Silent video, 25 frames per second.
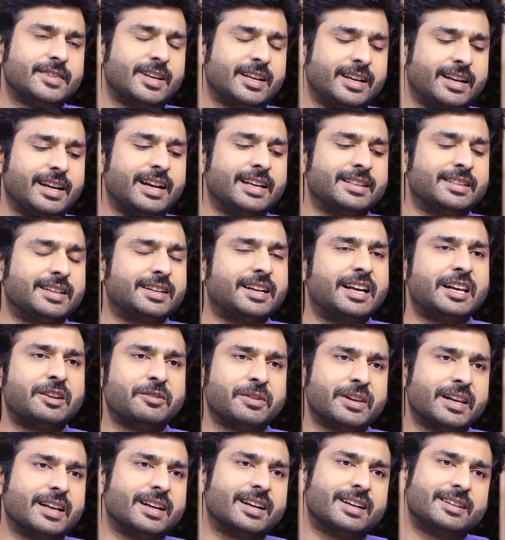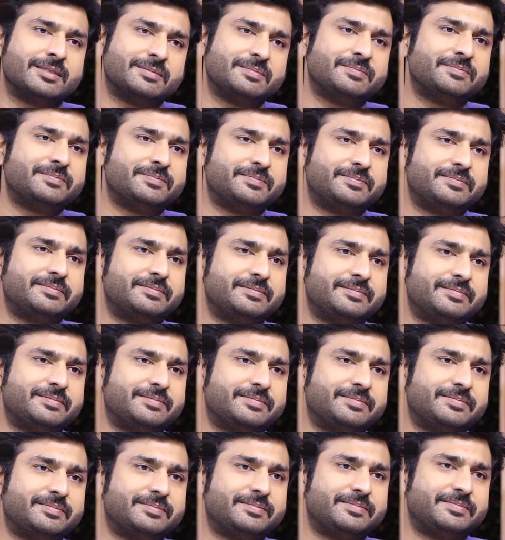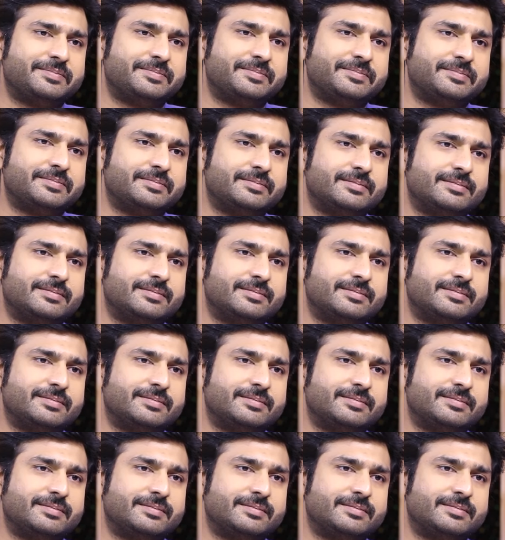ఇంకా ఎంతకాలం ఇలాగా రిప్లై